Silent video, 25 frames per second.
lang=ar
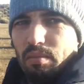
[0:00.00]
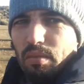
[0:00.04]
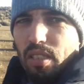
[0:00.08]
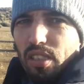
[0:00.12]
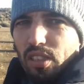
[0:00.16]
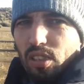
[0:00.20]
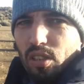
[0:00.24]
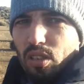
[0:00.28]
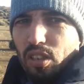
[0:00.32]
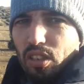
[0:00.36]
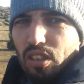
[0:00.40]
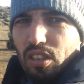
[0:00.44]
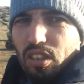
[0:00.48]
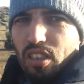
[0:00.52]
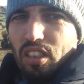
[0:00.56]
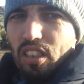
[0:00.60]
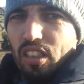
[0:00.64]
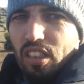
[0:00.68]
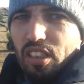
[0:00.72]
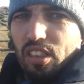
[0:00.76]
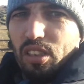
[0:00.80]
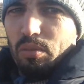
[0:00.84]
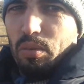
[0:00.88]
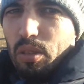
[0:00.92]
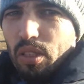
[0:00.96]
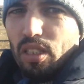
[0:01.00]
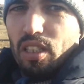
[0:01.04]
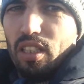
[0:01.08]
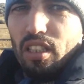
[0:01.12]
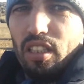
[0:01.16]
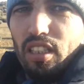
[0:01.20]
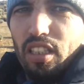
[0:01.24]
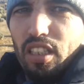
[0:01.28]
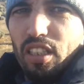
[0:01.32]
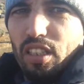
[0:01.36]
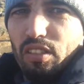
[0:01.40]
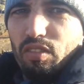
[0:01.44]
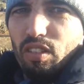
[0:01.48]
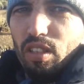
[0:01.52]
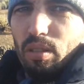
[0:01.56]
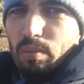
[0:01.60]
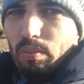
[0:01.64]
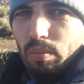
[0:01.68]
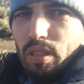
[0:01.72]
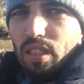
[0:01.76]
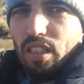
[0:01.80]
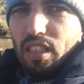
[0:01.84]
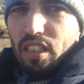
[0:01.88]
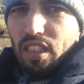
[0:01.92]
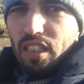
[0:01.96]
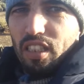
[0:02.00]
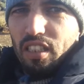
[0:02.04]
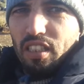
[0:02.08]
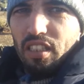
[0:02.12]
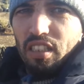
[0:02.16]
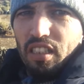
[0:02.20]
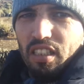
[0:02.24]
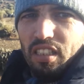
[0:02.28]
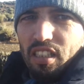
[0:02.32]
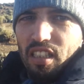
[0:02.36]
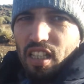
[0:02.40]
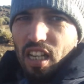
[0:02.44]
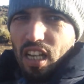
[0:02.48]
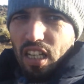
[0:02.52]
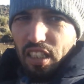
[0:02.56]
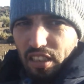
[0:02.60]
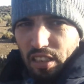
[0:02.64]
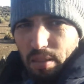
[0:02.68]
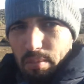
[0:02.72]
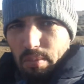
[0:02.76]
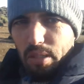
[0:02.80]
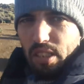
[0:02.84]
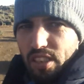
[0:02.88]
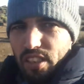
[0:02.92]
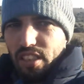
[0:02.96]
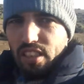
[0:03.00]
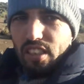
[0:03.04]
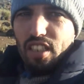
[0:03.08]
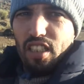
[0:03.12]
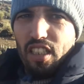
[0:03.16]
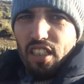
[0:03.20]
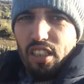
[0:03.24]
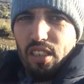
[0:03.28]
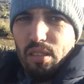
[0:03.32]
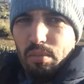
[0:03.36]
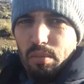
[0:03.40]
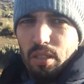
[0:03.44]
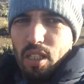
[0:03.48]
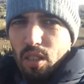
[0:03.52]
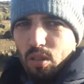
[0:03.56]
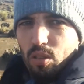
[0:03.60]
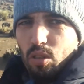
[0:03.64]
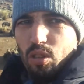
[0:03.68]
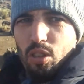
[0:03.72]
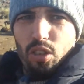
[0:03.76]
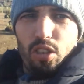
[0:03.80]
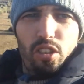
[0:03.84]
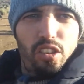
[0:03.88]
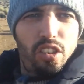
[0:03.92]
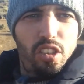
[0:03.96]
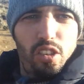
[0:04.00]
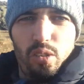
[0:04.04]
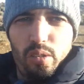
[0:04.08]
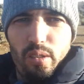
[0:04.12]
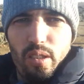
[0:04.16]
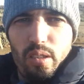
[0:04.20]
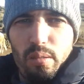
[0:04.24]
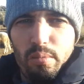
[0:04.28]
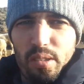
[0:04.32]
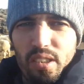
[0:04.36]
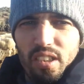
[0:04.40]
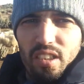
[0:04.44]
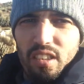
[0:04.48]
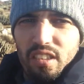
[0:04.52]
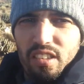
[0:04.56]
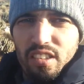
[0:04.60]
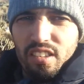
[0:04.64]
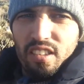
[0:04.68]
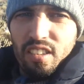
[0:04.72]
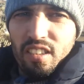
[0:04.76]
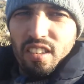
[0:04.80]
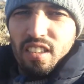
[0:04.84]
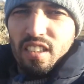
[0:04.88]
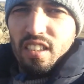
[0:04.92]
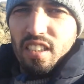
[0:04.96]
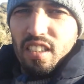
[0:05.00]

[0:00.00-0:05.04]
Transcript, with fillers: مدوا التينيس تبارك الله يكفى ربي الخير انت مازير تاعي تما اورس كيزو المزينس